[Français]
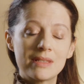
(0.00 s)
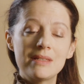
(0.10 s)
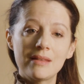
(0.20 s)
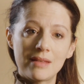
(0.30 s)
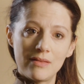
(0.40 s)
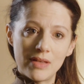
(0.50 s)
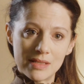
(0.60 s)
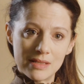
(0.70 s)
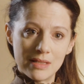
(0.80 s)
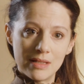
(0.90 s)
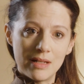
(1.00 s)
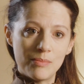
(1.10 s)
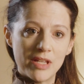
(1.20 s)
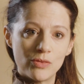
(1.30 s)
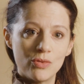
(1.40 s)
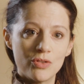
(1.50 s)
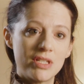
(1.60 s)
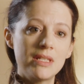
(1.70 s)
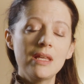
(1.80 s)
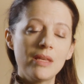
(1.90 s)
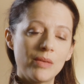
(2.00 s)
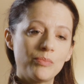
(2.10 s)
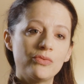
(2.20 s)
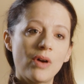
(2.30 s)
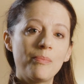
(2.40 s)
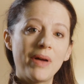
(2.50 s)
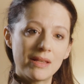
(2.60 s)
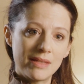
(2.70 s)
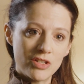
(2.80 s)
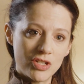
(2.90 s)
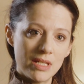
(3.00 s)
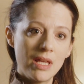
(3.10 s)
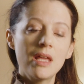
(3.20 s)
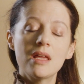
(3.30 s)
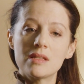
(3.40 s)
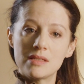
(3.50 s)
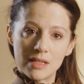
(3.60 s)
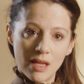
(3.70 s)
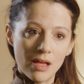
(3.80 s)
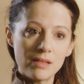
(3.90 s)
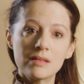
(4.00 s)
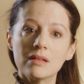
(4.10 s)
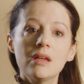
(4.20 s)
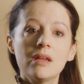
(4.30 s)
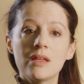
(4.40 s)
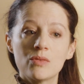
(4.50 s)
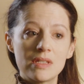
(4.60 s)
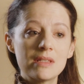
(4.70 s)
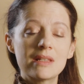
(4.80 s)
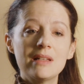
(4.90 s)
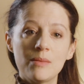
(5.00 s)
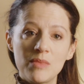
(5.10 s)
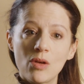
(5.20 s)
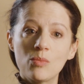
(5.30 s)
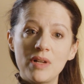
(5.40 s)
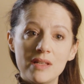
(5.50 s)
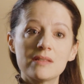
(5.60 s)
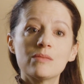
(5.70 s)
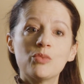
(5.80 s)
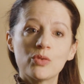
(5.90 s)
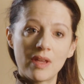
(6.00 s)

qui a traversé la pathologie va pouvoir partager ses craintes et aussi ce qu'il a mis en place pour